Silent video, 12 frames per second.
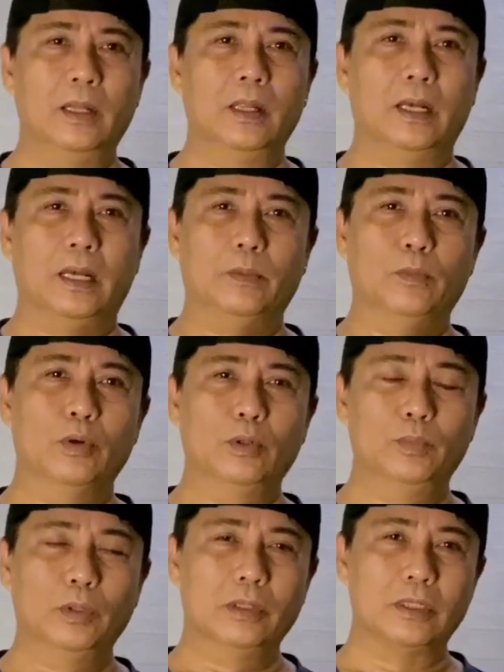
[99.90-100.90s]
At bod
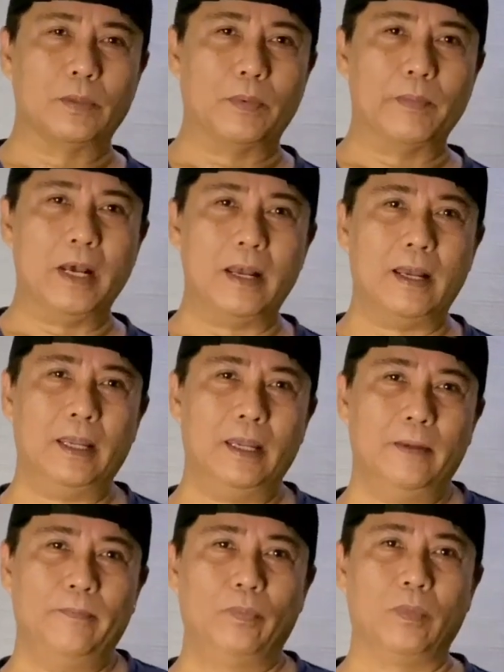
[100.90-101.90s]
po dun sa pabahay,
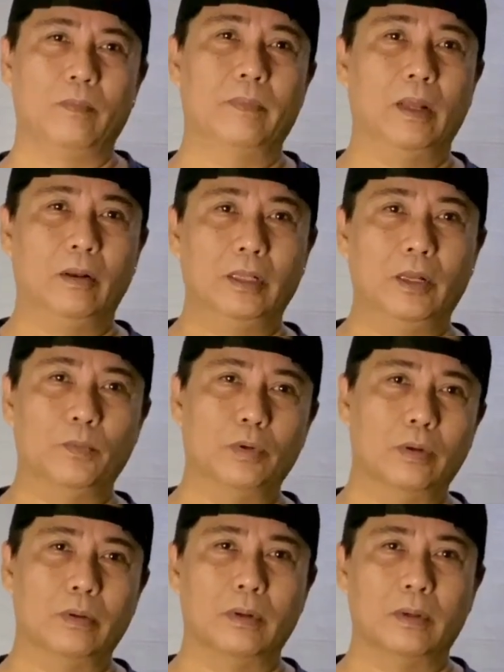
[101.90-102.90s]
meron din
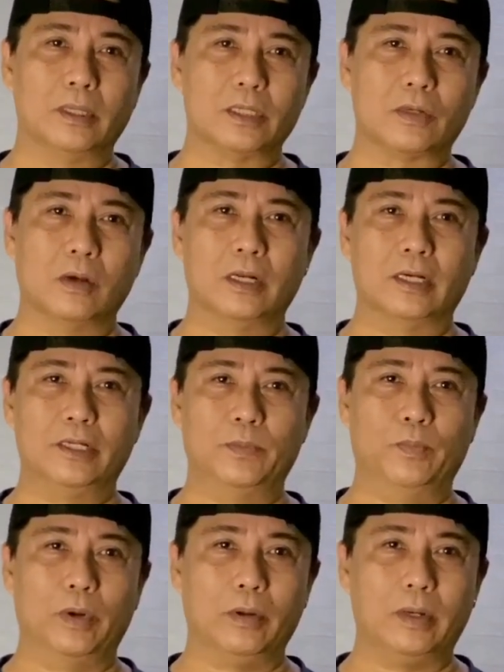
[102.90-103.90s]
pong
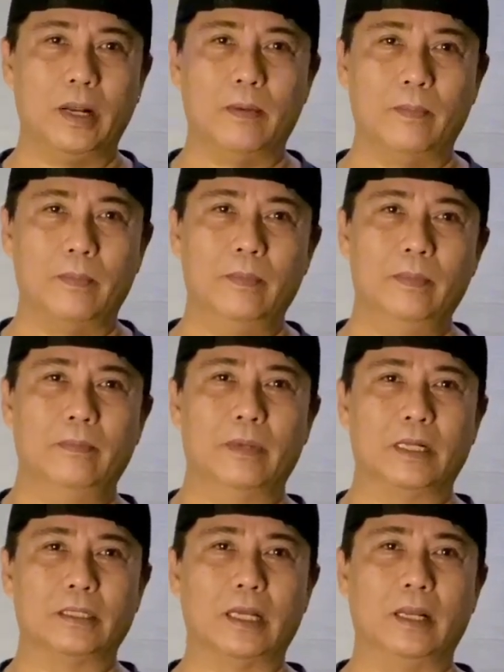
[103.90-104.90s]
scholarship program
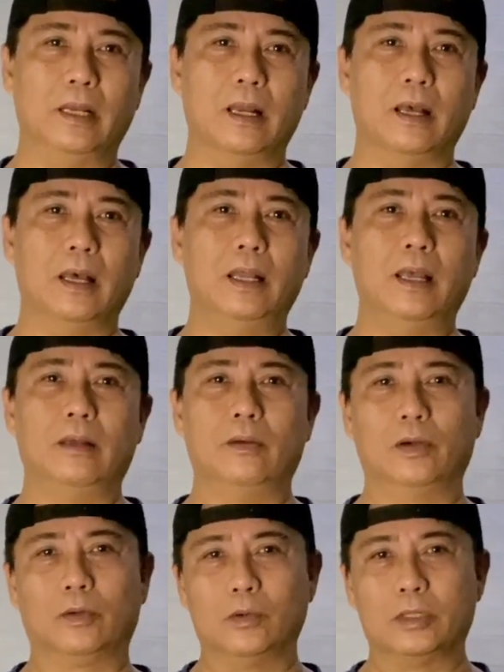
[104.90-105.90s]
para sa kanilang anak
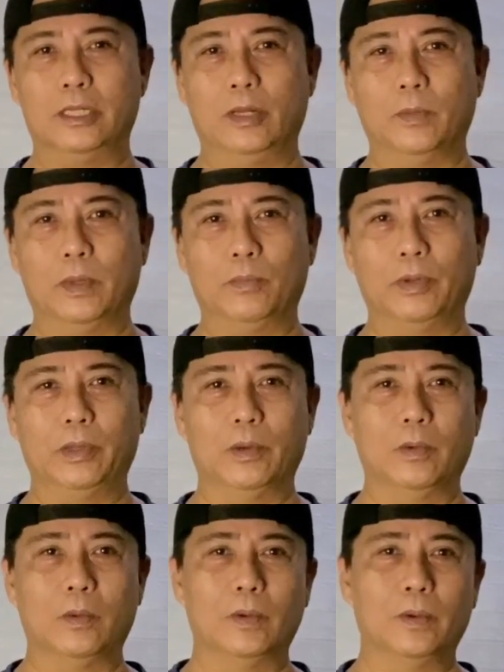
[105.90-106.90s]
or kung sino man po
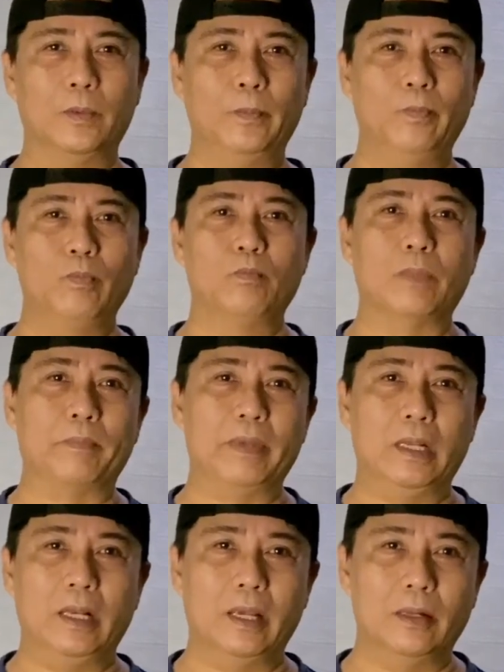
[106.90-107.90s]
yung
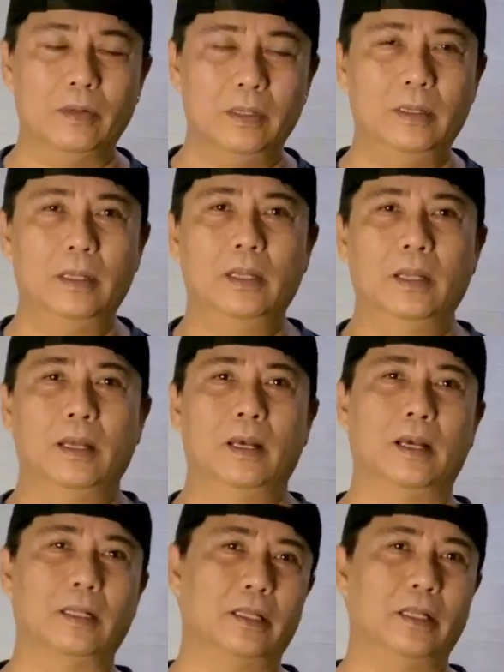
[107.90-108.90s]
mapili, ano?
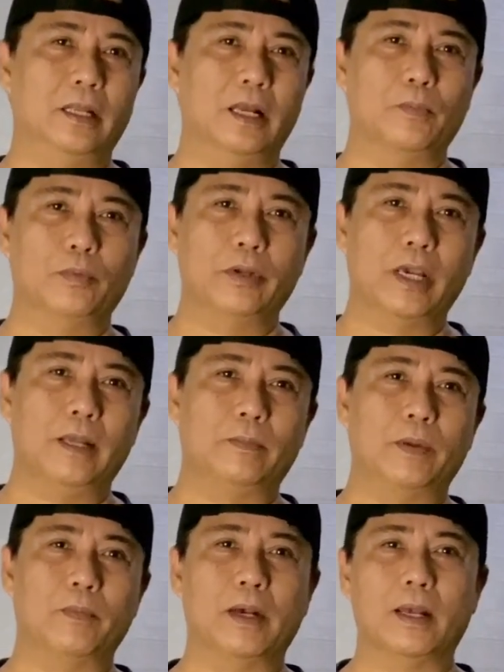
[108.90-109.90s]
At hindi lang po yan,
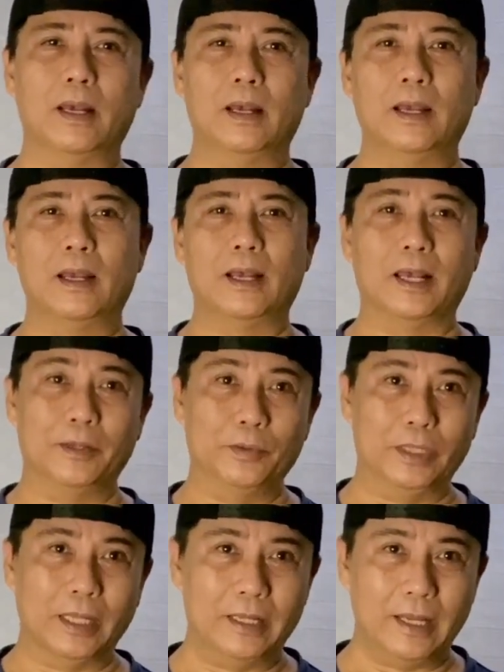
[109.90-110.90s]
may mga
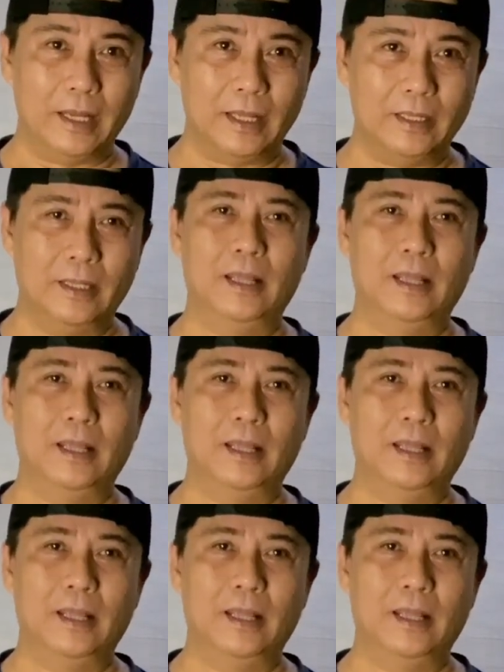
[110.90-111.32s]
ayuda din.